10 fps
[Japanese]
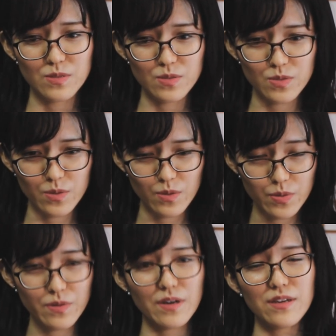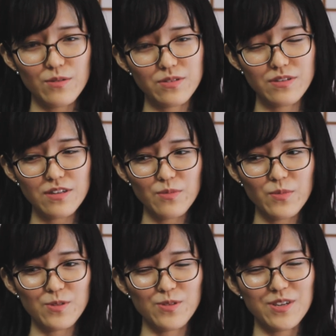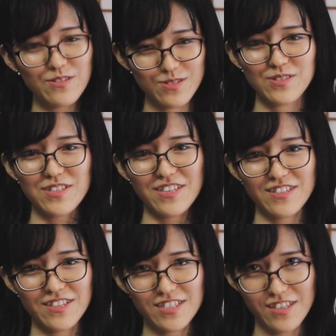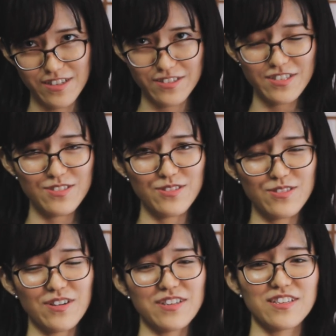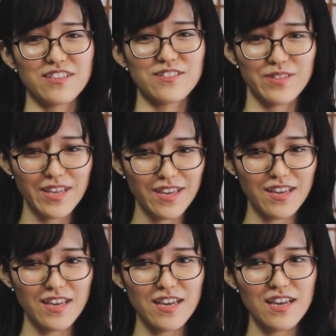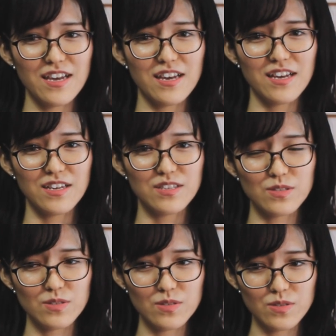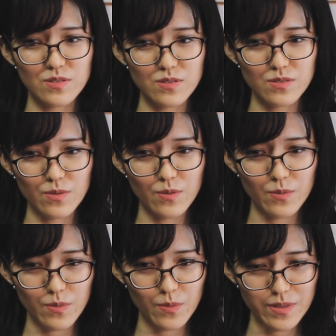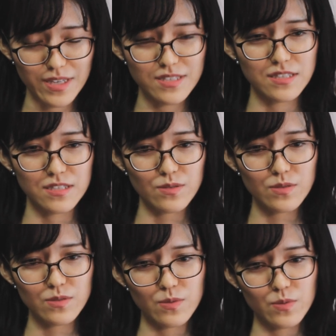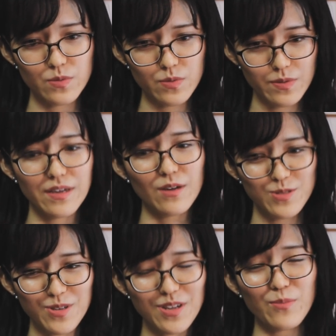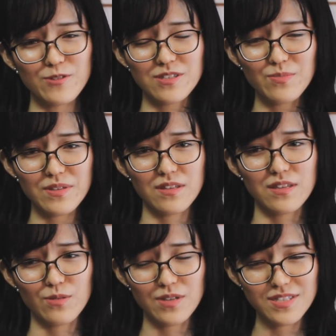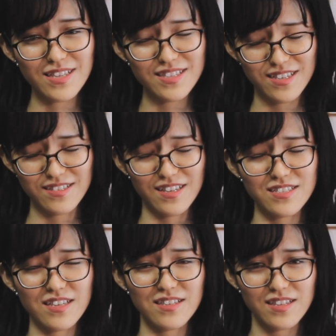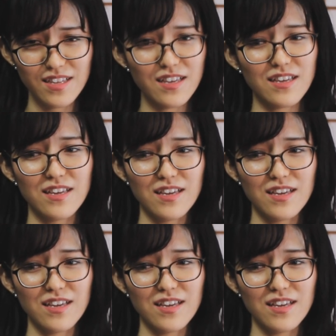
その不安や恐れをもう取り除いてくださる良いお方なのでその私たちのその不安や恐れも全て取り去ってくださって